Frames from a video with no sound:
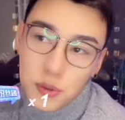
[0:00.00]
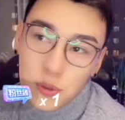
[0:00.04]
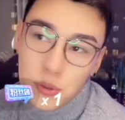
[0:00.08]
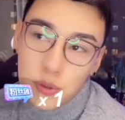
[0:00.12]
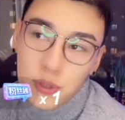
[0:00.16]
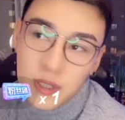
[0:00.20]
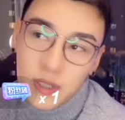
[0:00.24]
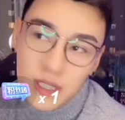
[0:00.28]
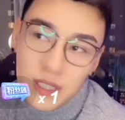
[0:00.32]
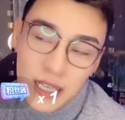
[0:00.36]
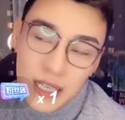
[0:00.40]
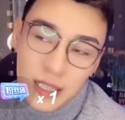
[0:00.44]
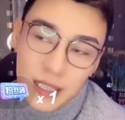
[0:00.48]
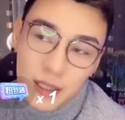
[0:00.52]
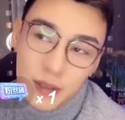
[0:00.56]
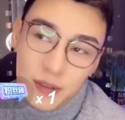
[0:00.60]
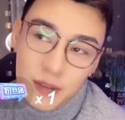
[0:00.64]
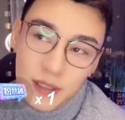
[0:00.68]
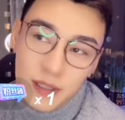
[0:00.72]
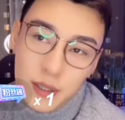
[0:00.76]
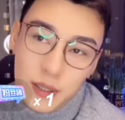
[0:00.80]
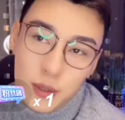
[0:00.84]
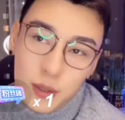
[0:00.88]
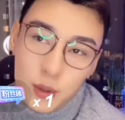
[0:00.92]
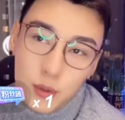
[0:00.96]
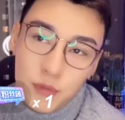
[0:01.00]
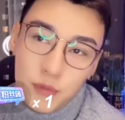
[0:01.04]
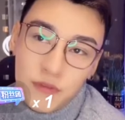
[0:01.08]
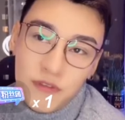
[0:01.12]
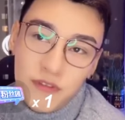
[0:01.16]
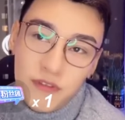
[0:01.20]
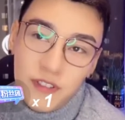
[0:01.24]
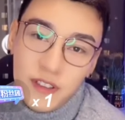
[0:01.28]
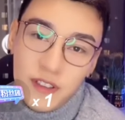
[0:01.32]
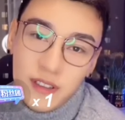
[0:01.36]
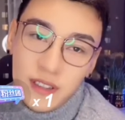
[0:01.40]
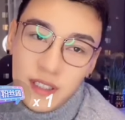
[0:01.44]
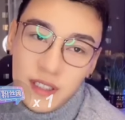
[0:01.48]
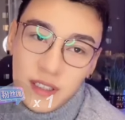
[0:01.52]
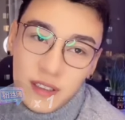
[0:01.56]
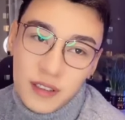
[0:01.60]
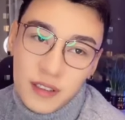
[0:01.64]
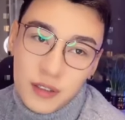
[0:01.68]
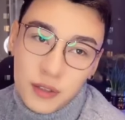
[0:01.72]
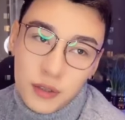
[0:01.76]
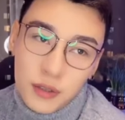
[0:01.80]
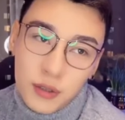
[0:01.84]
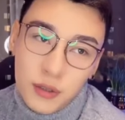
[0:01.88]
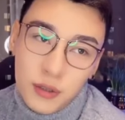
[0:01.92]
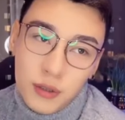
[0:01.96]
就是看到那种风景
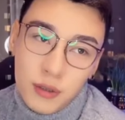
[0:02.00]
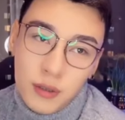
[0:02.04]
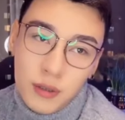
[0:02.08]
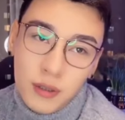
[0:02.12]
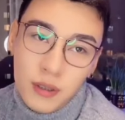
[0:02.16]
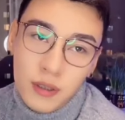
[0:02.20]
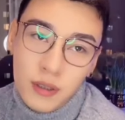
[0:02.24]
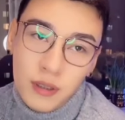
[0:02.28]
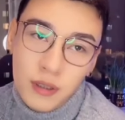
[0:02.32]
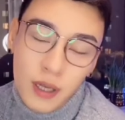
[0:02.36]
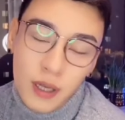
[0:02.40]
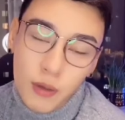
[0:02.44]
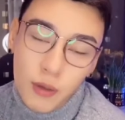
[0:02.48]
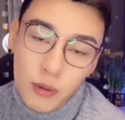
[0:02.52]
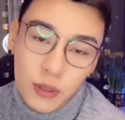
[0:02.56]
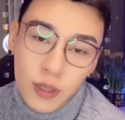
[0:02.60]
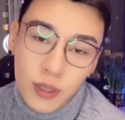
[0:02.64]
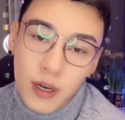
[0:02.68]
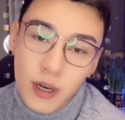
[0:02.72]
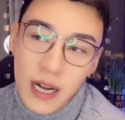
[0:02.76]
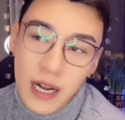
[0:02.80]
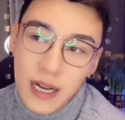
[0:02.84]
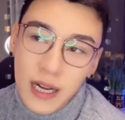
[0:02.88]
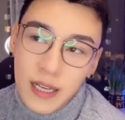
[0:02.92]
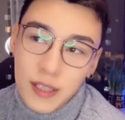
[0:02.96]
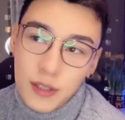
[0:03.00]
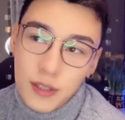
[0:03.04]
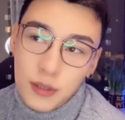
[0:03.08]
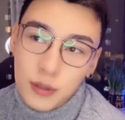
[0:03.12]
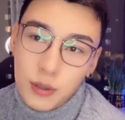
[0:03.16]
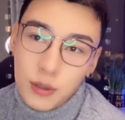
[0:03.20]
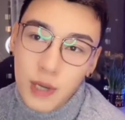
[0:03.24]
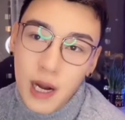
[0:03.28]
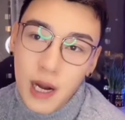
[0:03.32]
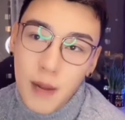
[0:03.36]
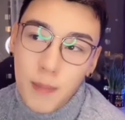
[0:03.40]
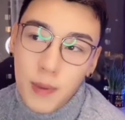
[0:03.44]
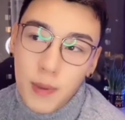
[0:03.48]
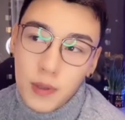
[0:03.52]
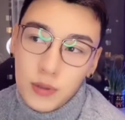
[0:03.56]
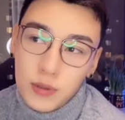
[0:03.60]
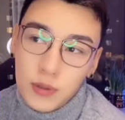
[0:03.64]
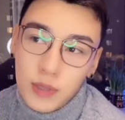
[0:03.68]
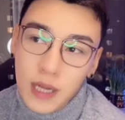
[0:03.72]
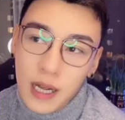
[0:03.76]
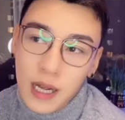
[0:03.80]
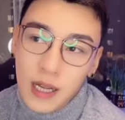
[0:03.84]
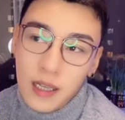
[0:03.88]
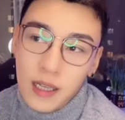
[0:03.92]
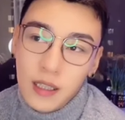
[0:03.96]
的时候，哎，我脑海里就突然蹦
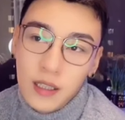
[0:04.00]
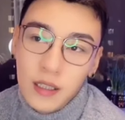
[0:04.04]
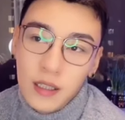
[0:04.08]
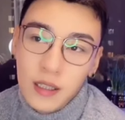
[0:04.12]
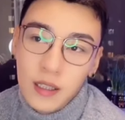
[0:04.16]
出来，